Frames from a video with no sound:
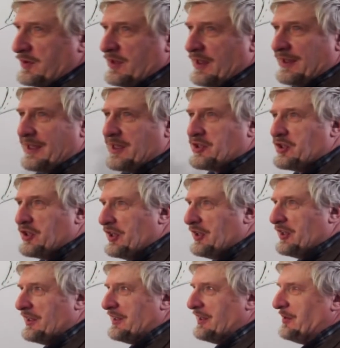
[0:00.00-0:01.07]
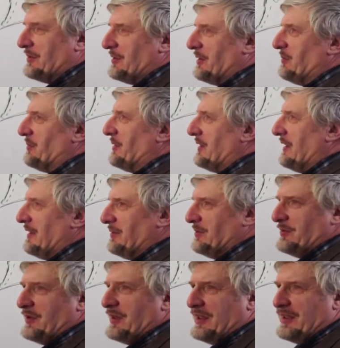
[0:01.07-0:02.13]
соотношение, которое определяет.
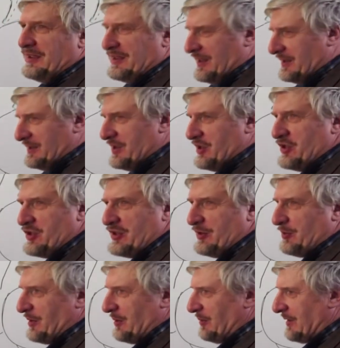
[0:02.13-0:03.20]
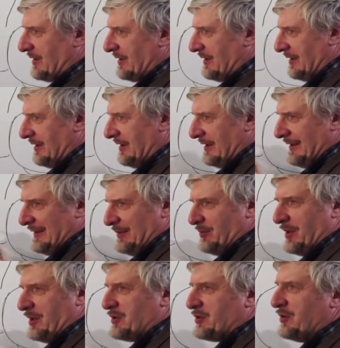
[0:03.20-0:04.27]
Ну, классический пример – это
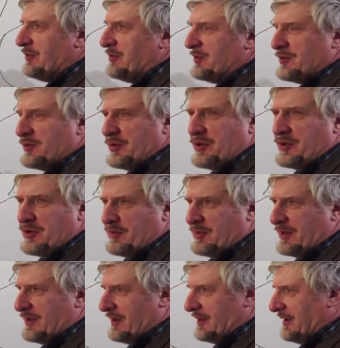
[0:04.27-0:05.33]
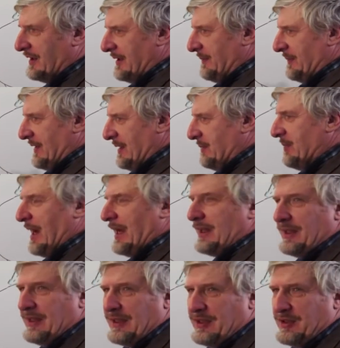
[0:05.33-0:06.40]
большой пустой чемодан и
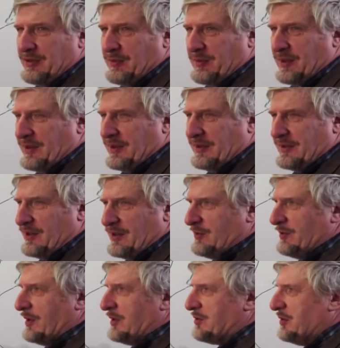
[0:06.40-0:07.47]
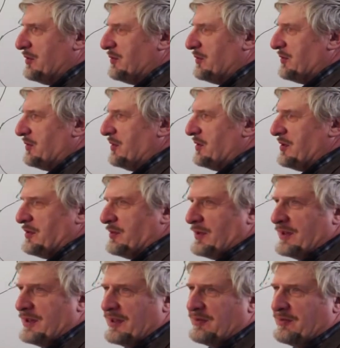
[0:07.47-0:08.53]
маленький чемодан. Значит, большой пустой
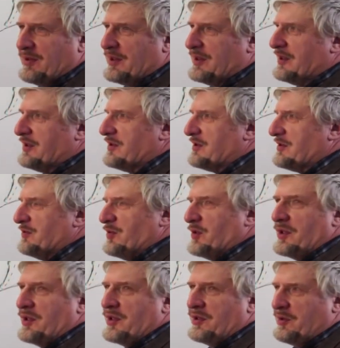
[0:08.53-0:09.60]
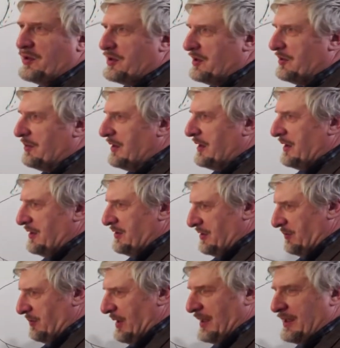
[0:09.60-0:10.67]
чемодан окажется более легким,
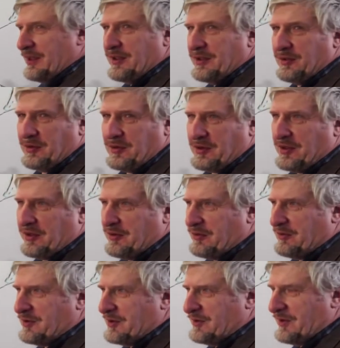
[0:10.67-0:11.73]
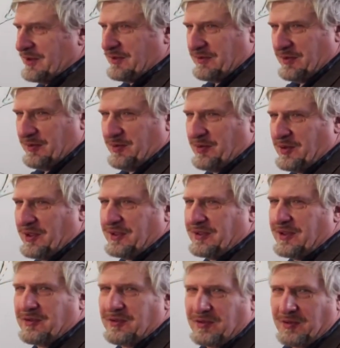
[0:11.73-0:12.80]
чем маленький точно такого же веса. Всем будет
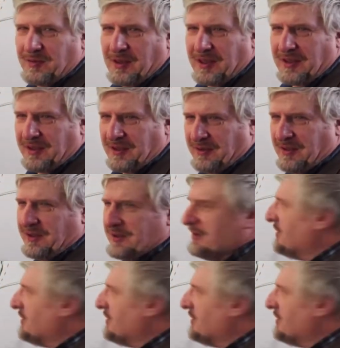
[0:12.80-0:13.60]
казаться, что маленький. Это,